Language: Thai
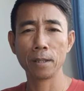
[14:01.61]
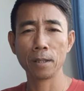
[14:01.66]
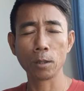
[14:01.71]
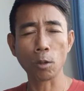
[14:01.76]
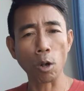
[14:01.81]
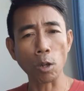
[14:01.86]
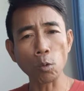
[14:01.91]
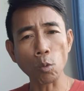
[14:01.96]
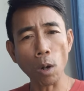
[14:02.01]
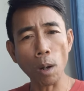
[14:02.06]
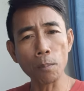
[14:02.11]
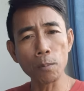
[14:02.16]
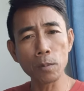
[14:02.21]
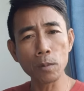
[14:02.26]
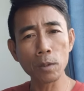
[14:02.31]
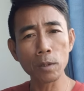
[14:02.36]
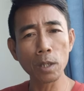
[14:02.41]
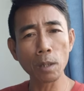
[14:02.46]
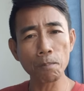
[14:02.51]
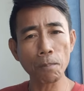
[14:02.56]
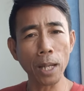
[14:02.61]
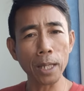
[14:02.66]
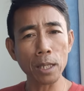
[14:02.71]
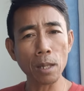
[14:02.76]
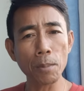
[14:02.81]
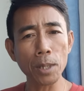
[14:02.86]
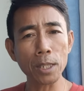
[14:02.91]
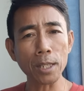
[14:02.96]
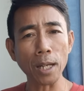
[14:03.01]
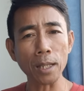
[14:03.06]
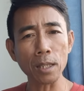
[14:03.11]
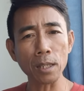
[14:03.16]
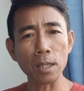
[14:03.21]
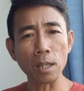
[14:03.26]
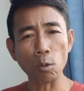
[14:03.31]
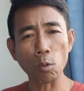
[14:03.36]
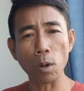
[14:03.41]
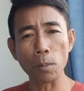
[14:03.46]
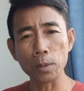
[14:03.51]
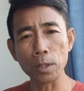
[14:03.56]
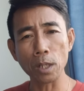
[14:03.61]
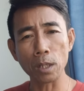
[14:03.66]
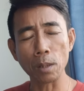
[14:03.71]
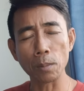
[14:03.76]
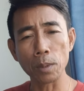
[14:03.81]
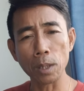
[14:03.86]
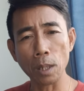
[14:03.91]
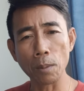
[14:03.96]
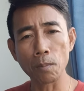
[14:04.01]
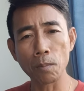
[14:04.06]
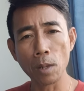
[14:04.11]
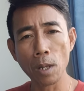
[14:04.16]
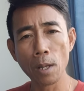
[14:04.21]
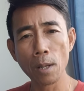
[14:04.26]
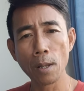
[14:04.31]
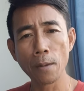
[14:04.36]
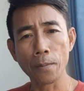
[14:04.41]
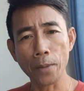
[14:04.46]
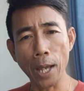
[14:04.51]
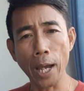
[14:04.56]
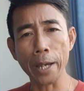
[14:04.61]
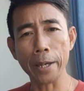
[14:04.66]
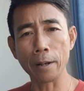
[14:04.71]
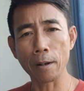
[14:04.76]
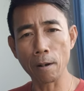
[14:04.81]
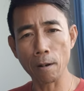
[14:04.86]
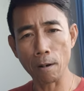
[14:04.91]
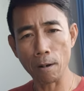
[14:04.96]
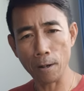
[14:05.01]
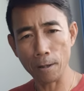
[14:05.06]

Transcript: ถอนความยึดมั่นในมิจฉาทิฏฐิความเชื่อเดิมๆได้ก็